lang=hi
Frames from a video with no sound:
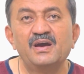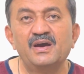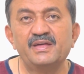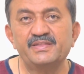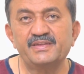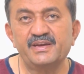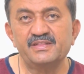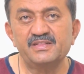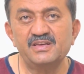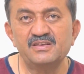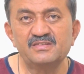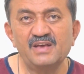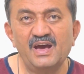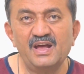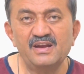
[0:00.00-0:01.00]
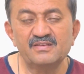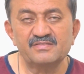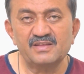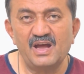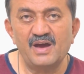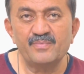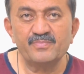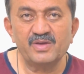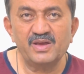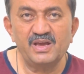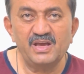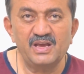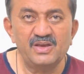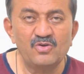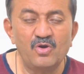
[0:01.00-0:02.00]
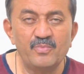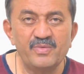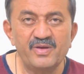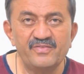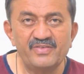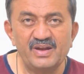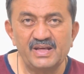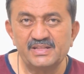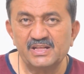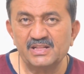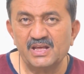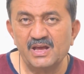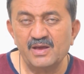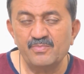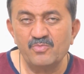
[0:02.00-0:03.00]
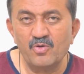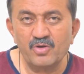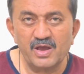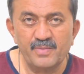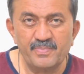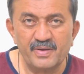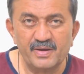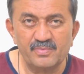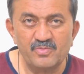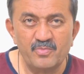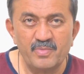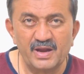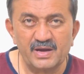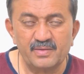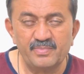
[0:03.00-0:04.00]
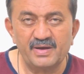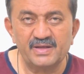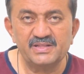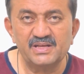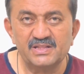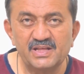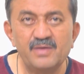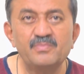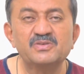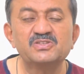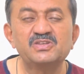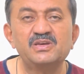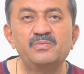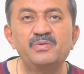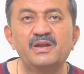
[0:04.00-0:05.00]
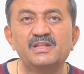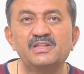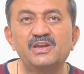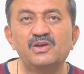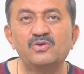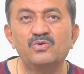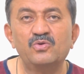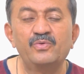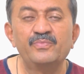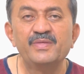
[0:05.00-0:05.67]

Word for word: हज़रत ईसीम की योम विलादत के मौके पर मुबारकबाद देते हैं मसीह बिरादरी को